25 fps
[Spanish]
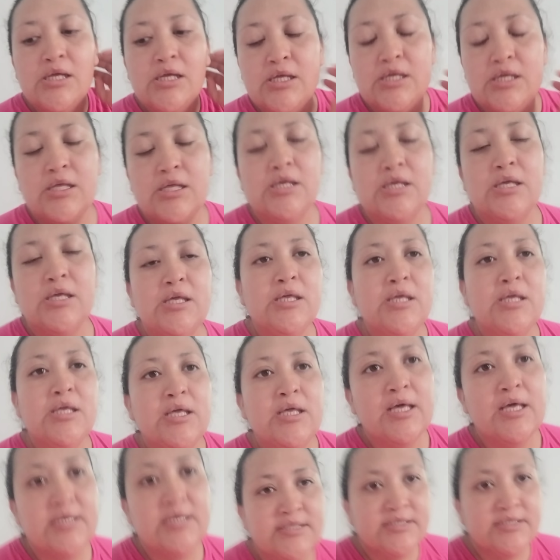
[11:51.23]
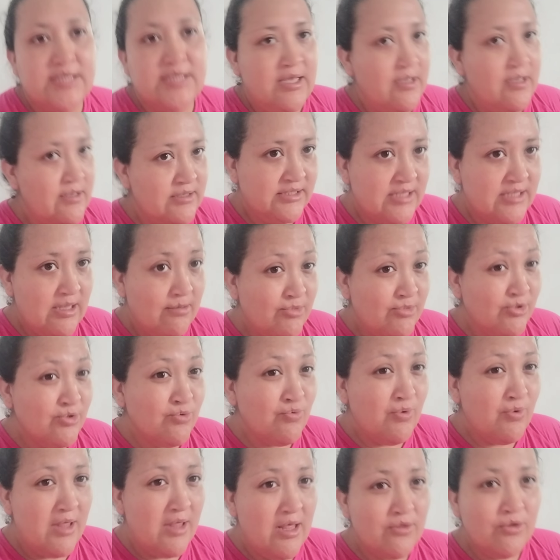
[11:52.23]
y este estamos
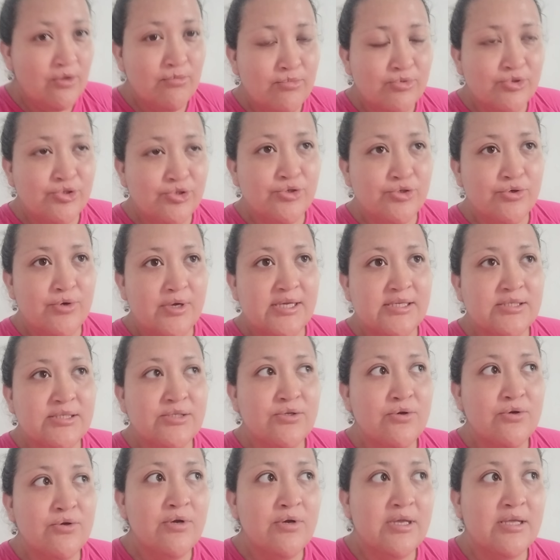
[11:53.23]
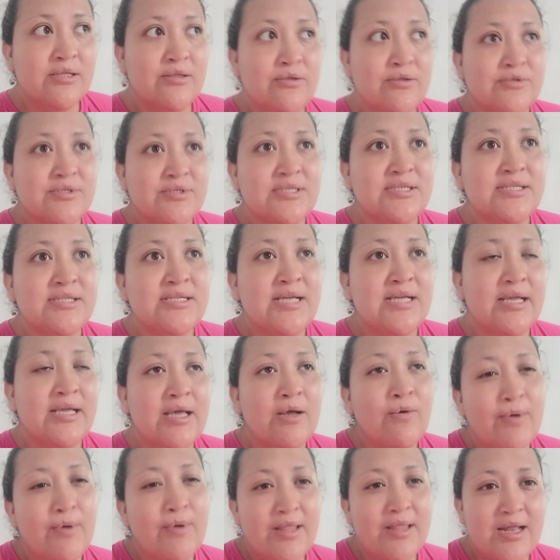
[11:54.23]
cuidando mucho eso, entonces hay que
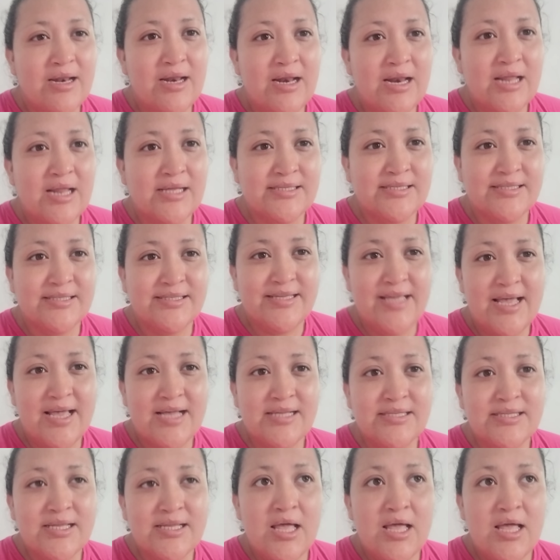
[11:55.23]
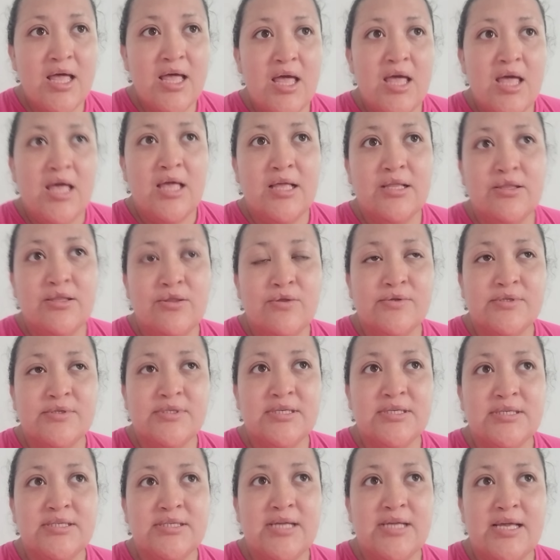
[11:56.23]
cuidarle las encías.
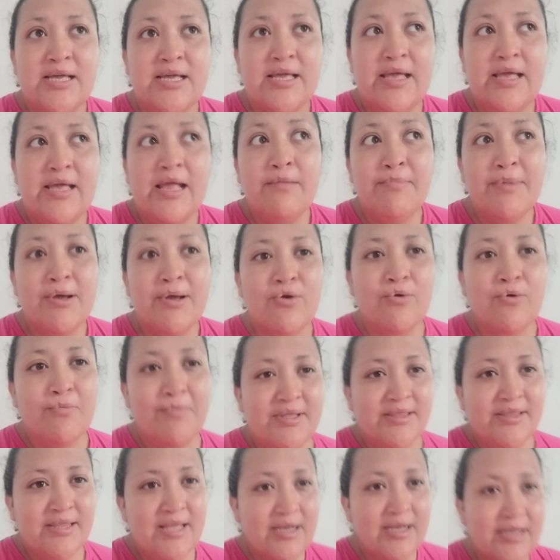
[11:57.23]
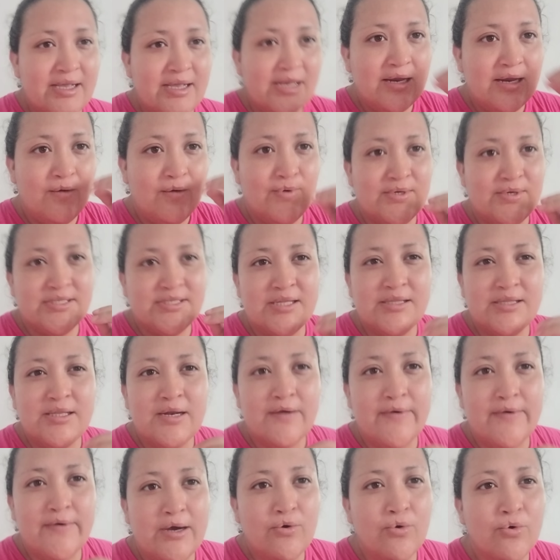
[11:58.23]
Entonces eh, él me comenta que le cuesta
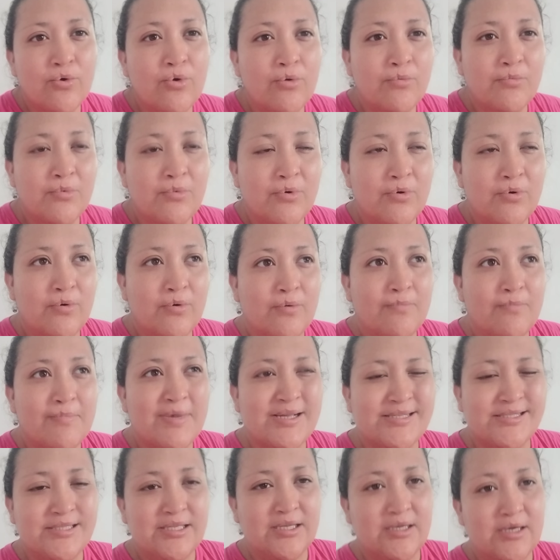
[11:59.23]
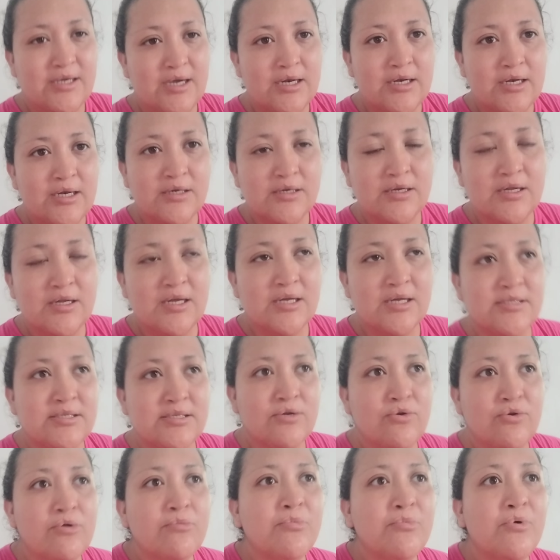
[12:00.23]
trabajo como masticar, así como